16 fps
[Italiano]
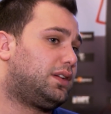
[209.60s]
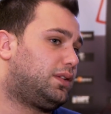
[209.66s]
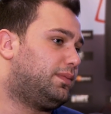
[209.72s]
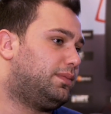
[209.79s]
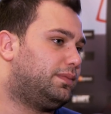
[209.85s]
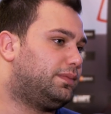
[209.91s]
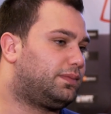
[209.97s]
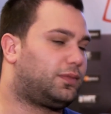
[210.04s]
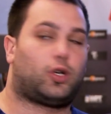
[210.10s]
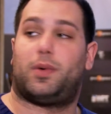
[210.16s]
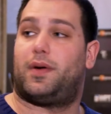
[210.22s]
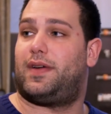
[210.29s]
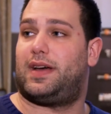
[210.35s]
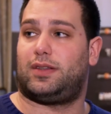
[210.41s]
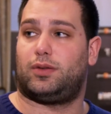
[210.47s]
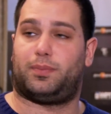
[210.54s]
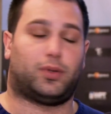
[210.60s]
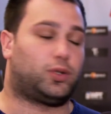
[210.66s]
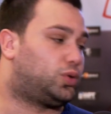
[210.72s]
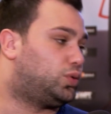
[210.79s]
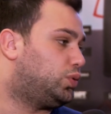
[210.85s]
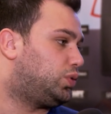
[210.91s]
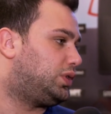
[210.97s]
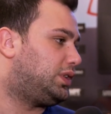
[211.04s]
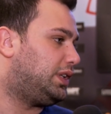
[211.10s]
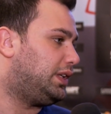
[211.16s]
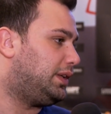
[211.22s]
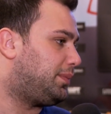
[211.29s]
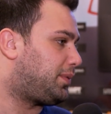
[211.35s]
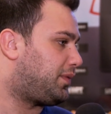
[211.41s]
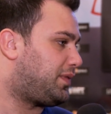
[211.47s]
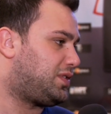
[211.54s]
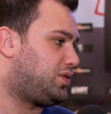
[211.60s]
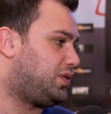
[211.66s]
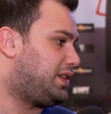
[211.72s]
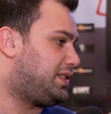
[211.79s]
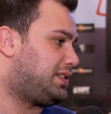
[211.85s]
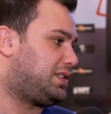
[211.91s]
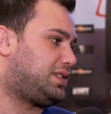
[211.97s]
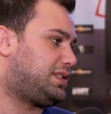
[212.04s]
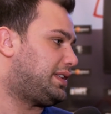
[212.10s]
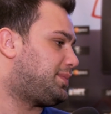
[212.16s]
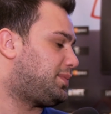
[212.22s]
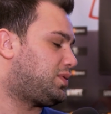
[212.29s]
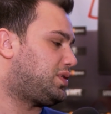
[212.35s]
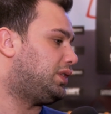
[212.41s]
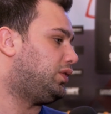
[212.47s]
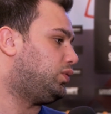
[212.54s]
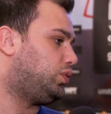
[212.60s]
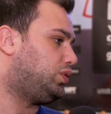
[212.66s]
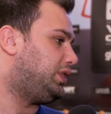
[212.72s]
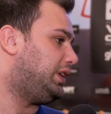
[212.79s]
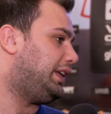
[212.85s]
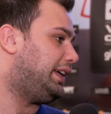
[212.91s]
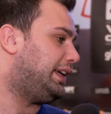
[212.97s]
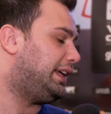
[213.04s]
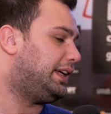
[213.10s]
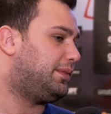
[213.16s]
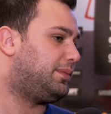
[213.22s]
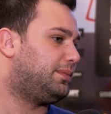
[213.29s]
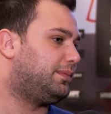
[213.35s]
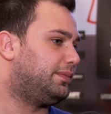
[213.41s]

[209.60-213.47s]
mh, mm, come vedi un po' tutti sì, i professionisti sì, sì, ci stanno spostando tutti lì,